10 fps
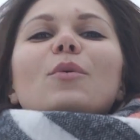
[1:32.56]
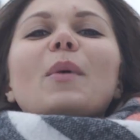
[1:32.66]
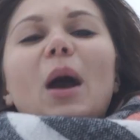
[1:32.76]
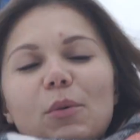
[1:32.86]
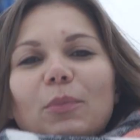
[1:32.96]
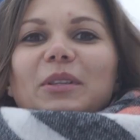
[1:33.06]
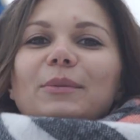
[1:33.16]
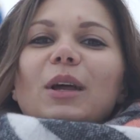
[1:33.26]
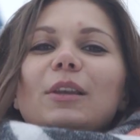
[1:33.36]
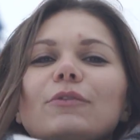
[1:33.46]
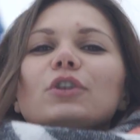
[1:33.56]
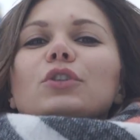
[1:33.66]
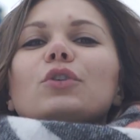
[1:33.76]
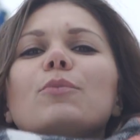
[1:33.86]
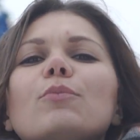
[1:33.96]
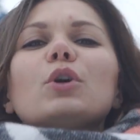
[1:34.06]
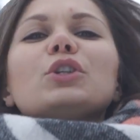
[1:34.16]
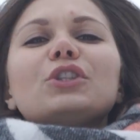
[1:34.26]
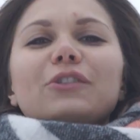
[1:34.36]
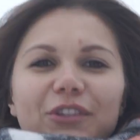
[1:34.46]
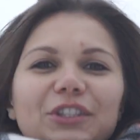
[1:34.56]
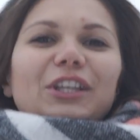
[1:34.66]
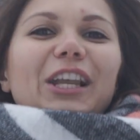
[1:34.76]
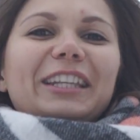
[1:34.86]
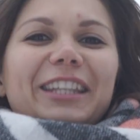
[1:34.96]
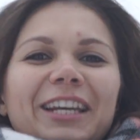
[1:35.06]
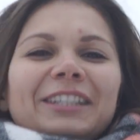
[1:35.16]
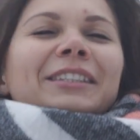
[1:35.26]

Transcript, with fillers: бумагу поднимали в воздух мощный вентилятор.